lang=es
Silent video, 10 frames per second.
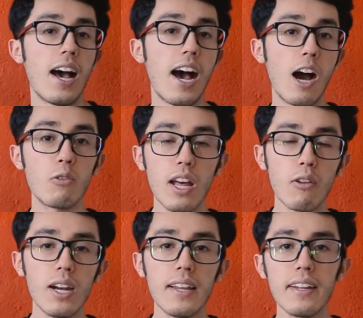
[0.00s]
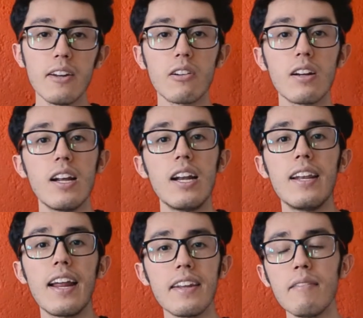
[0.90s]
Aunado al anterior,
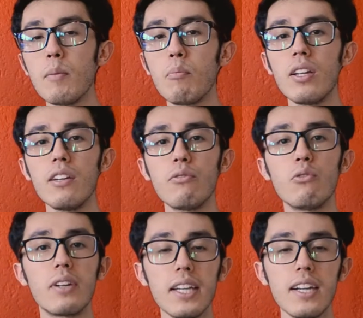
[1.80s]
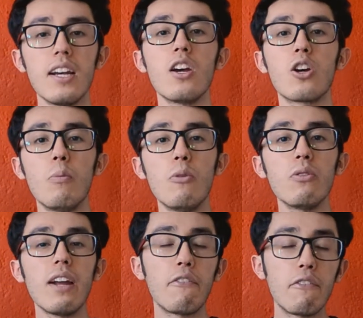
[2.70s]
la nieve puede fungir como
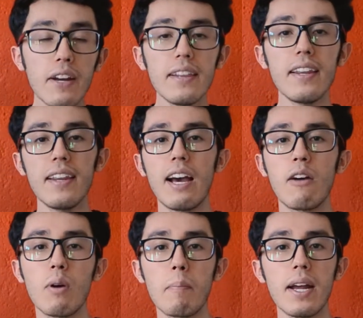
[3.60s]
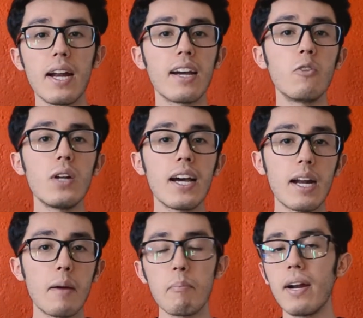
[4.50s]
una fuente de agua para una
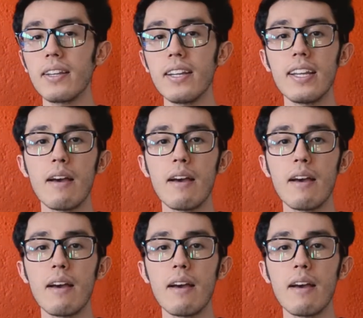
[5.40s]
gran parte de